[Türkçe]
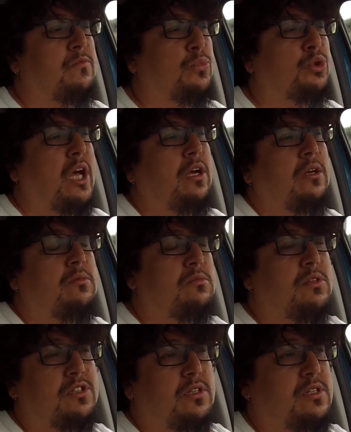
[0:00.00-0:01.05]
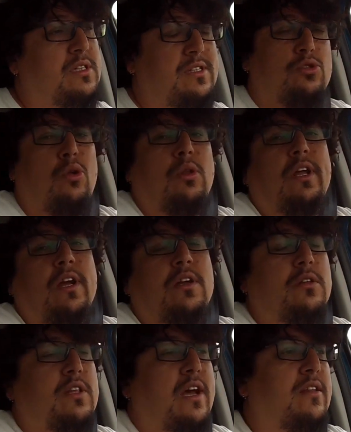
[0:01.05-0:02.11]
bu da işte sizi sol ayak
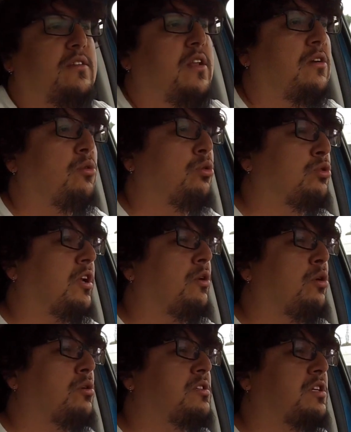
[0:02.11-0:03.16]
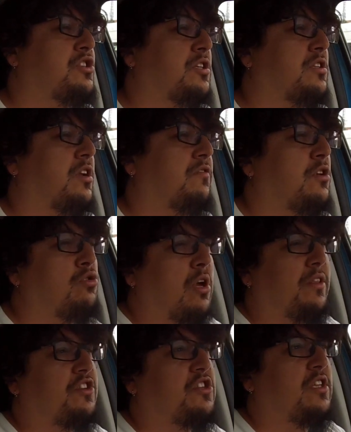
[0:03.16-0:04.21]
derdinden kurtarıyor sıkışık trafikte. Şu
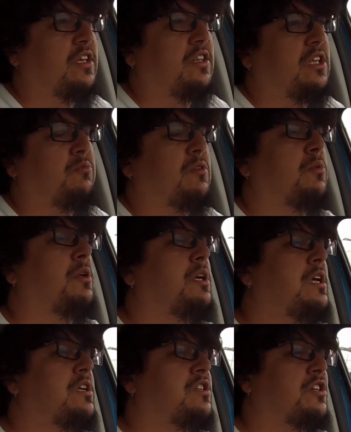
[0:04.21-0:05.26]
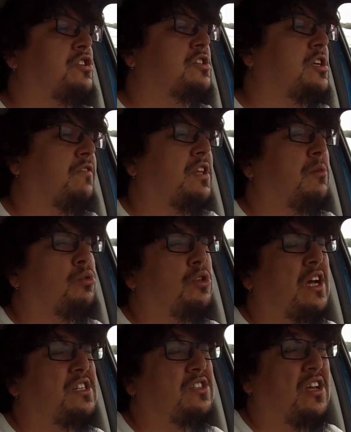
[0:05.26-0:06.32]
anda içinde gittiğim gibi sıkışık trafikte bu
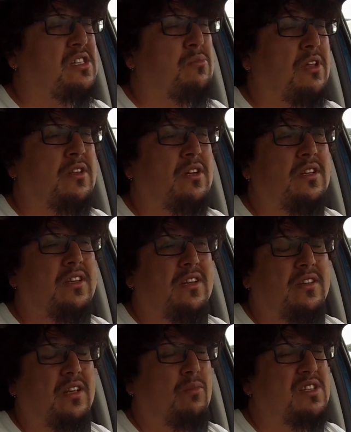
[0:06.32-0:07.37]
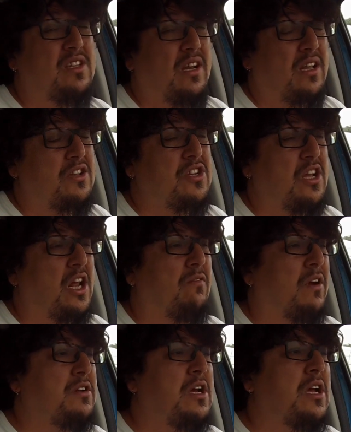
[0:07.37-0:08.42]
tarz şanzımanlarda dikkat etmeniz gereken şeyler
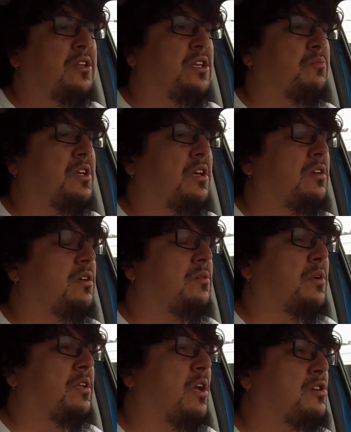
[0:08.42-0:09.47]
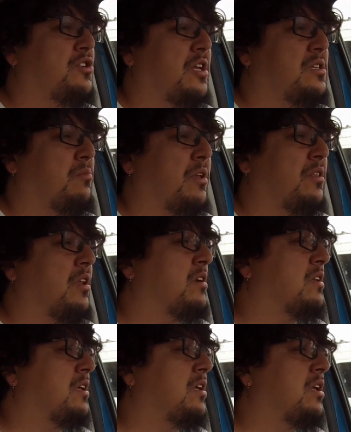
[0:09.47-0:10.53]
var. Tıpkı manuel
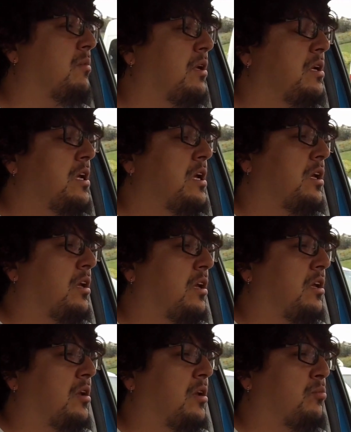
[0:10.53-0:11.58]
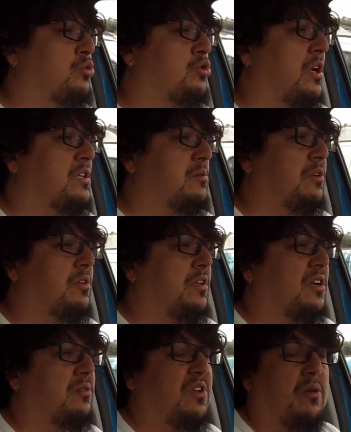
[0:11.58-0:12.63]
şanzımanlardaki gibi e, bu şanzımanda
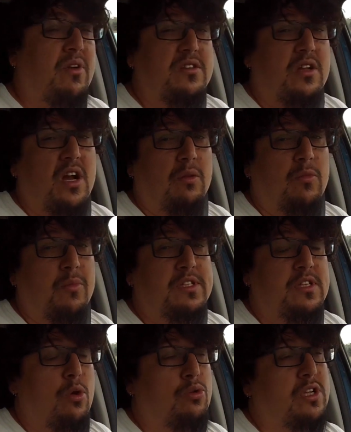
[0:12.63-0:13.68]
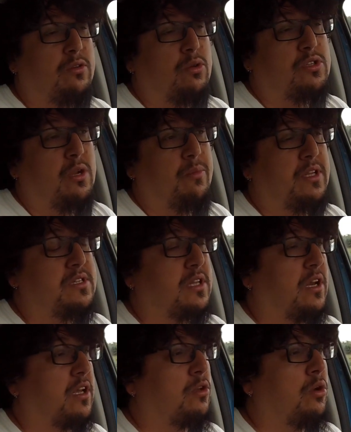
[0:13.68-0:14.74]
yarım debriyajda kalmamasına özen göstermeniz
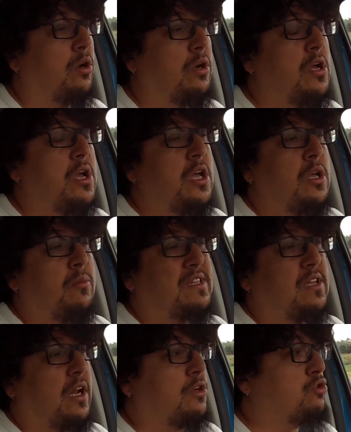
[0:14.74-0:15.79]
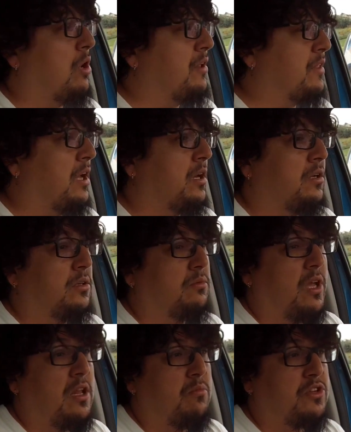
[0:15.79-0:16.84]
gerekiyor. Mesela şu anda
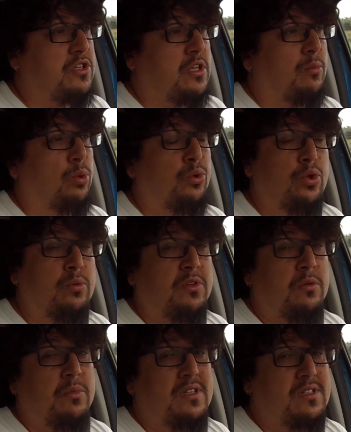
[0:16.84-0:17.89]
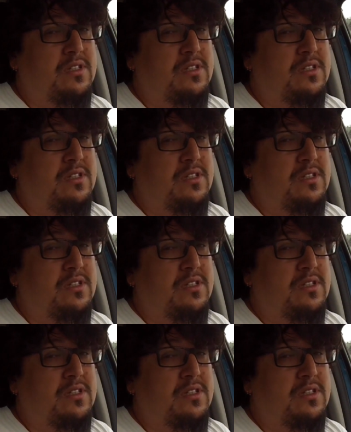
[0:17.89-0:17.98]
benim içinde bulunduğum gibi bir